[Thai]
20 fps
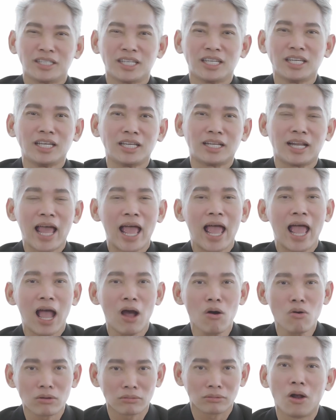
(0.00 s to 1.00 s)
ฉีดแล้
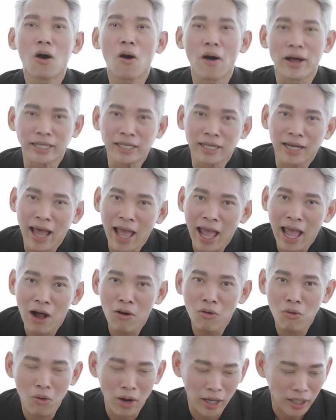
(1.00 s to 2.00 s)
วหล่ออีกแล้
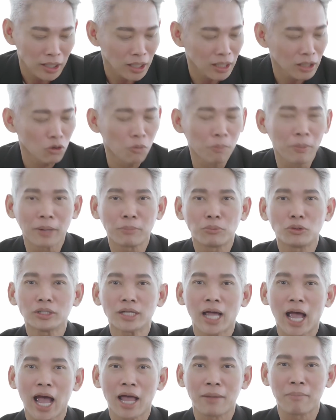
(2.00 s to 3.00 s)
วขวดนี้ดูเป็นผู้
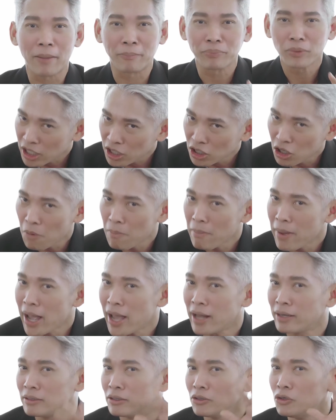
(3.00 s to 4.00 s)
ชายแบบเจนเทิลแม
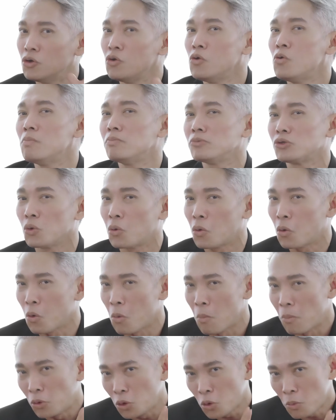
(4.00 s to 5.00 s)
นนุ่มสุ
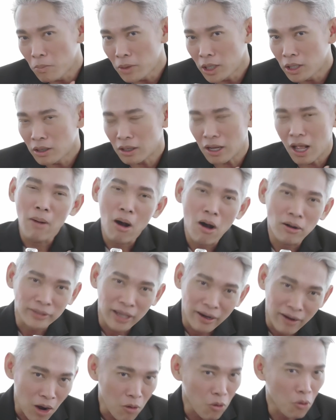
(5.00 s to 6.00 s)
ขุมลุ่มลึกมอง
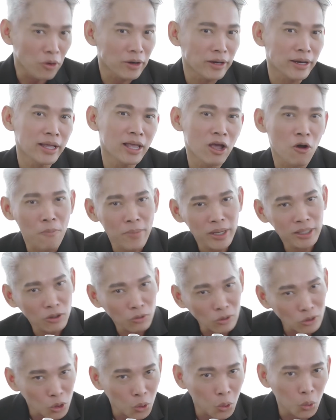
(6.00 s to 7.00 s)
แต่เราคนเดียวไม่
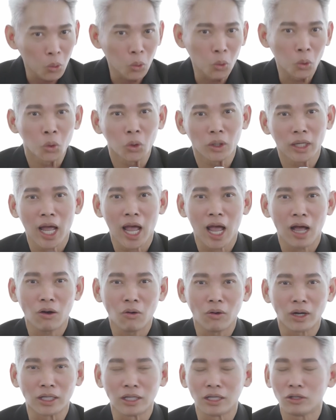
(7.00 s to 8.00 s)
เจ้าชู้นะฮะ
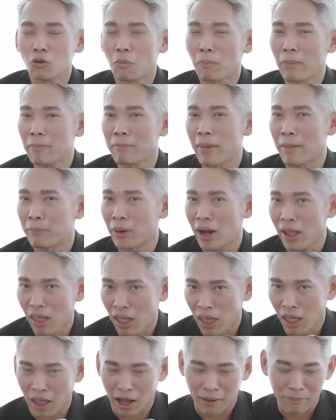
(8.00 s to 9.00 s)
ขวดนี้ดูเป็นแบบพระ
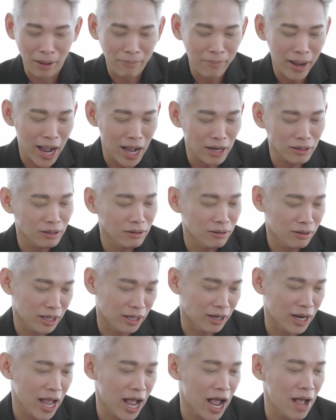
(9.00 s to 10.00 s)
เอกมากๆเลย
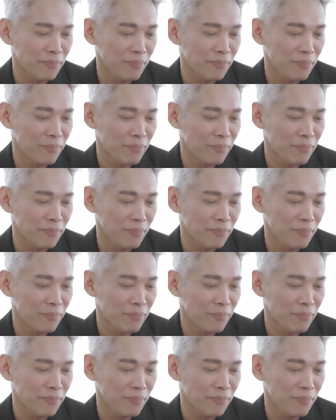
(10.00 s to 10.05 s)
นะ